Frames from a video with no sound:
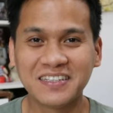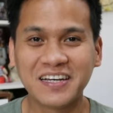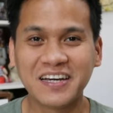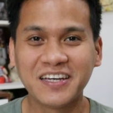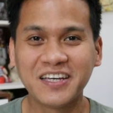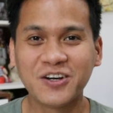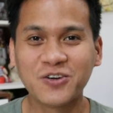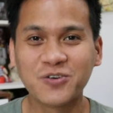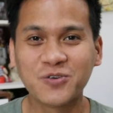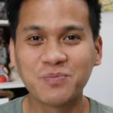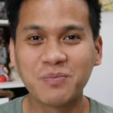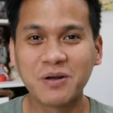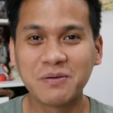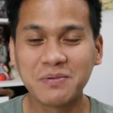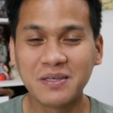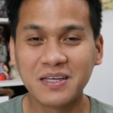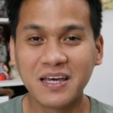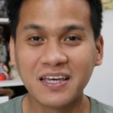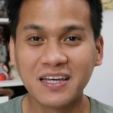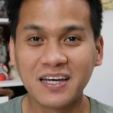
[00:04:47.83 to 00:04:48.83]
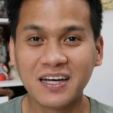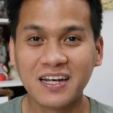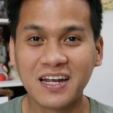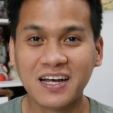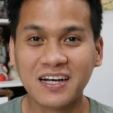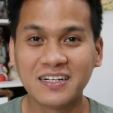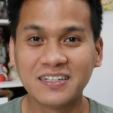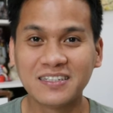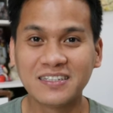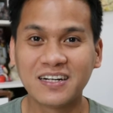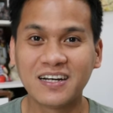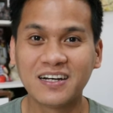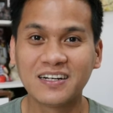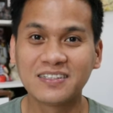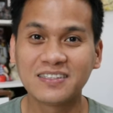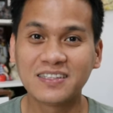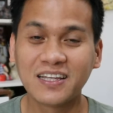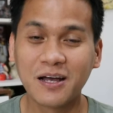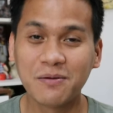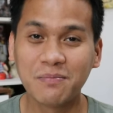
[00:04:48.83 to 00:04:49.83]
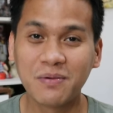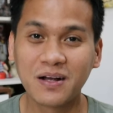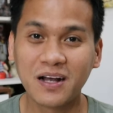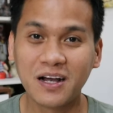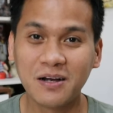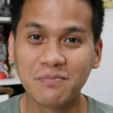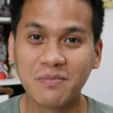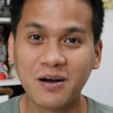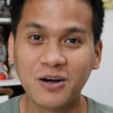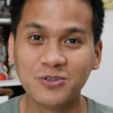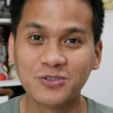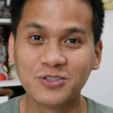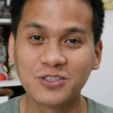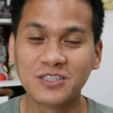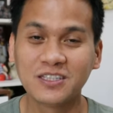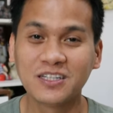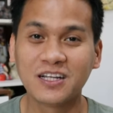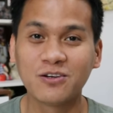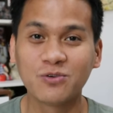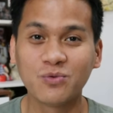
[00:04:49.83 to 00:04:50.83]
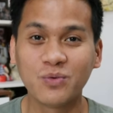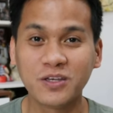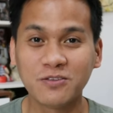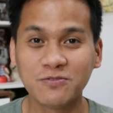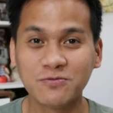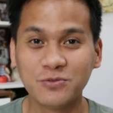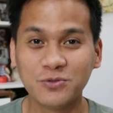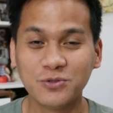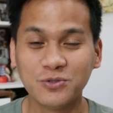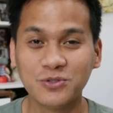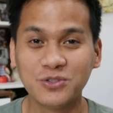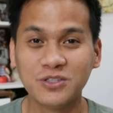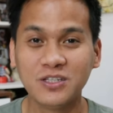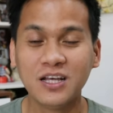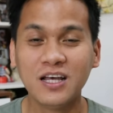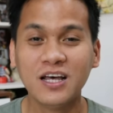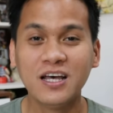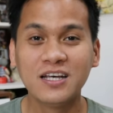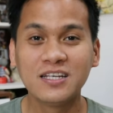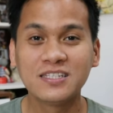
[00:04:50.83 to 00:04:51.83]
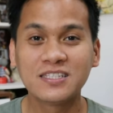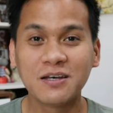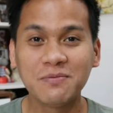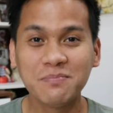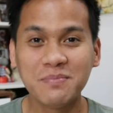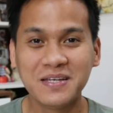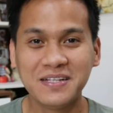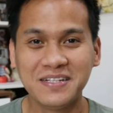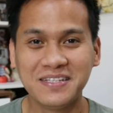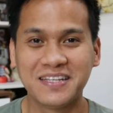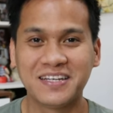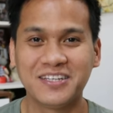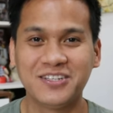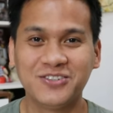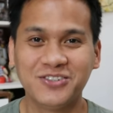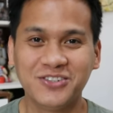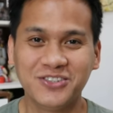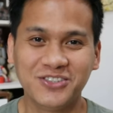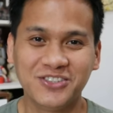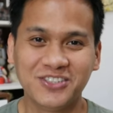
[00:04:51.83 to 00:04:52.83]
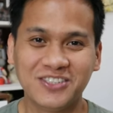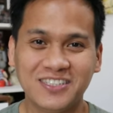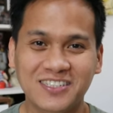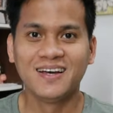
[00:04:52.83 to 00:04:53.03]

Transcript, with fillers: Kaya magbigay ka lang ng tamang amount ng wet food sa meal na yon.